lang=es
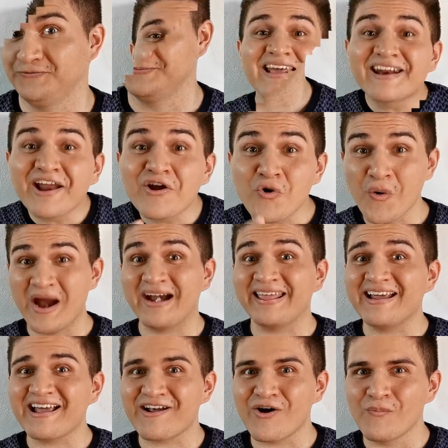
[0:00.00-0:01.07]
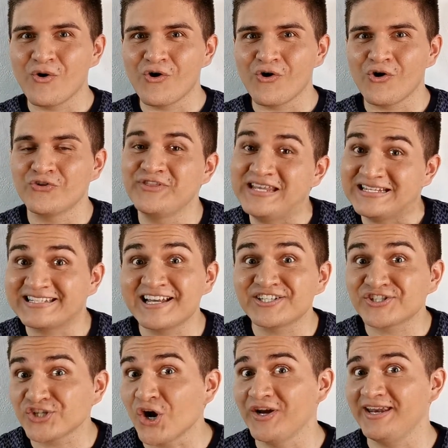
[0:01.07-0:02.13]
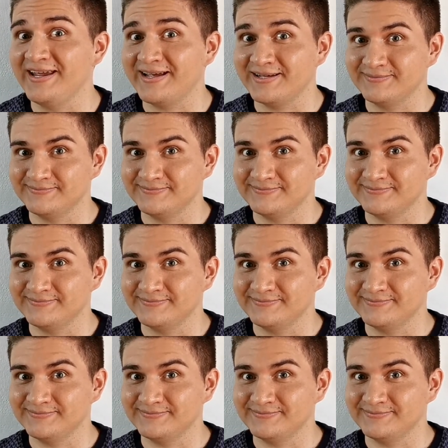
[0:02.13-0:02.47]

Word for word: Y recuerda que como dice Sonic,